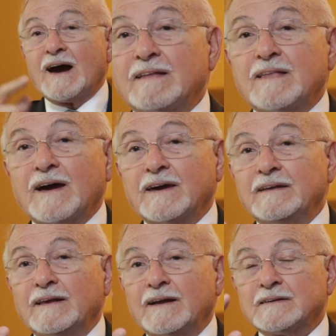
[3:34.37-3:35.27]
cada
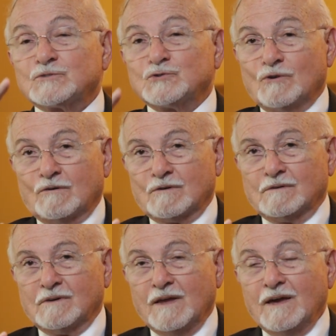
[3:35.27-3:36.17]

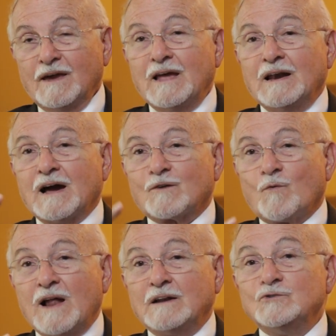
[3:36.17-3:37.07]
generación en
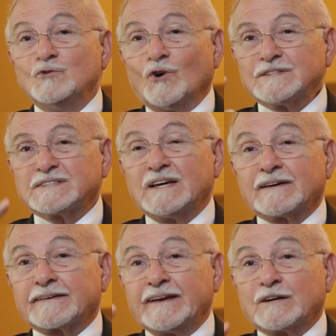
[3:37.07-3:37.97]
la cual no
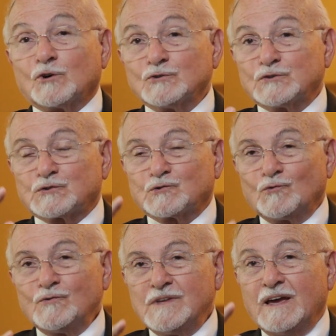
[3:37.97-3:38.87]
se
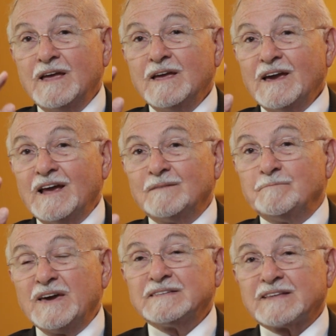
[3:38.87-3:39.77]
reconstruye
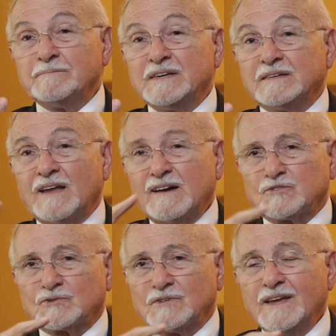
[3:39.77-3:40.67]
el Beit
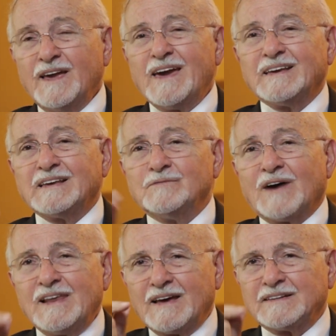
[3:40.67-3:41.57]
HaMikdash
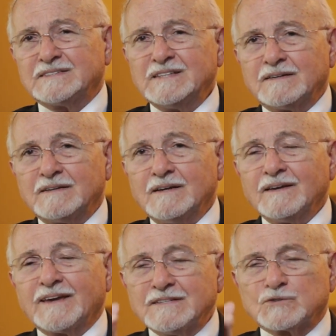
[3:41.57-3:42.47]
equivale a decir
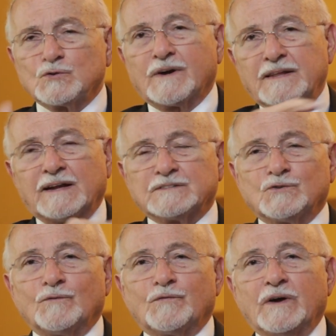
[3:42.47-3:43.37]
que en su
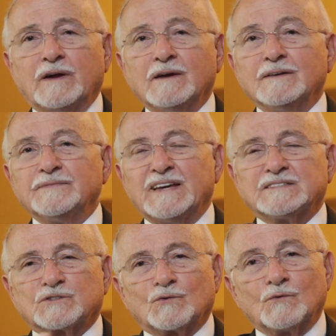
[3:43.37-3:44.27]
generación fue
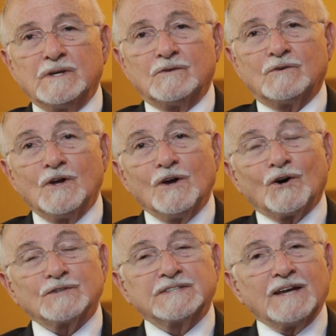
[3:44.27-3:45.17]
destruido.
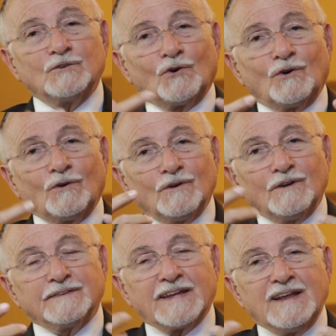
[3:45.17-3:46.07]
O sea, no
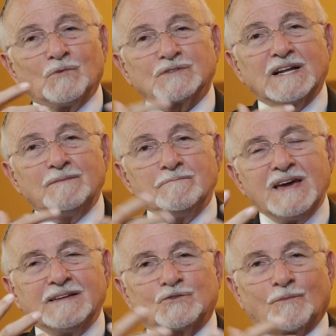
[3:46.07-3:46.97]
tenemos el
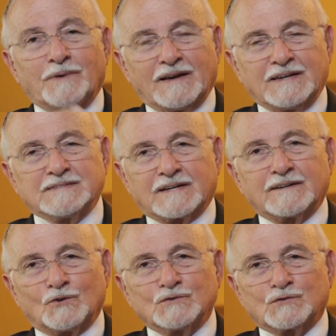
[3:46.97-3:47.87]
mérito para que se
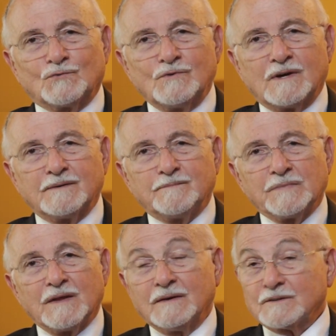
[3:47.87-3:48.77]
reconstruya.
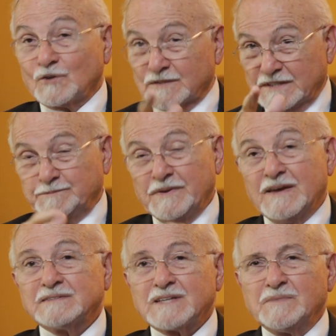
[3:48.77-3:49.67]
Entonces
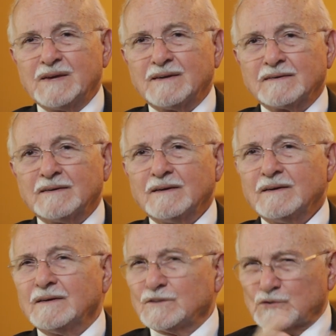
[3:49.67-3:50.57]
piensa bien
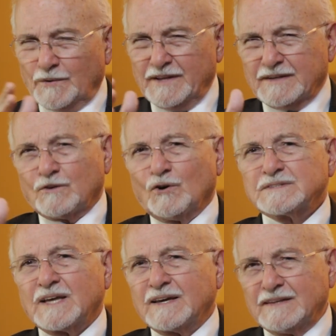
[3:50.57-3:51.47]
sobre
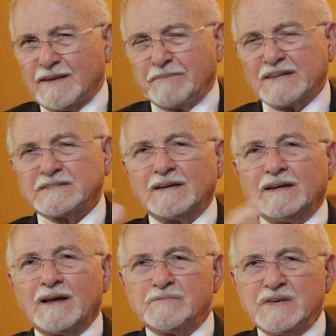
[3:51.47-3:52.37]
cosas que te
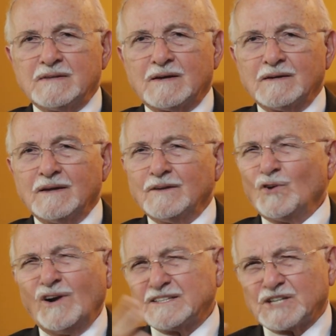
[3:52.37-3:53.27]
pasan en la vida.
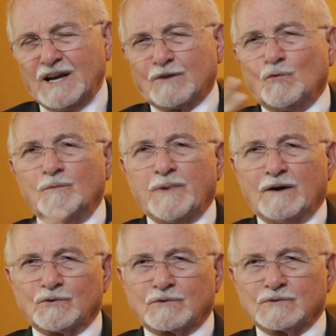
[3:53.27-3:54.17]
No le eches la
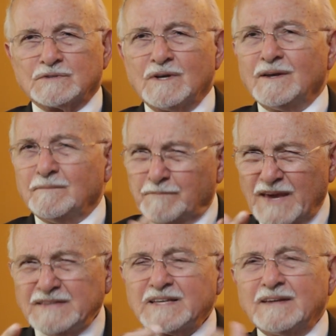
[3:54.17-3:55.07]
culpa a otros.
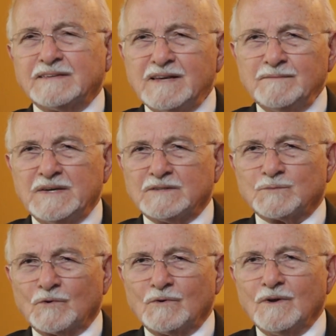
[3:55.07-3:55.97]
Piensa en ti
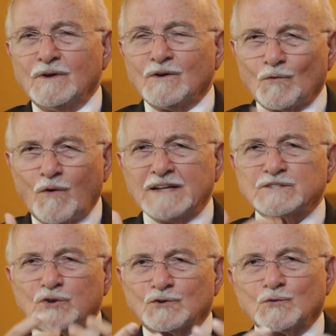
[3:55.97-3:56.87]
mismo.
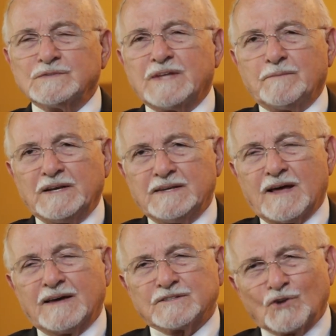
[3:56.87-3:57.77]
¿Cuáles son tus
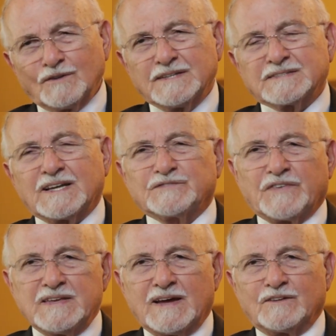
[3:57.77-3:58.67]
debilidades? ¿Dónde
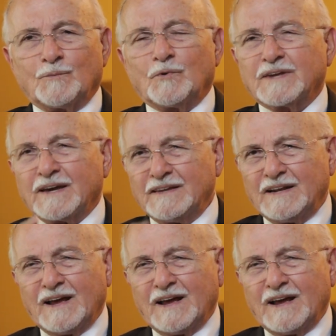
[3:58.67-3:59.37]
estás fallando? Porque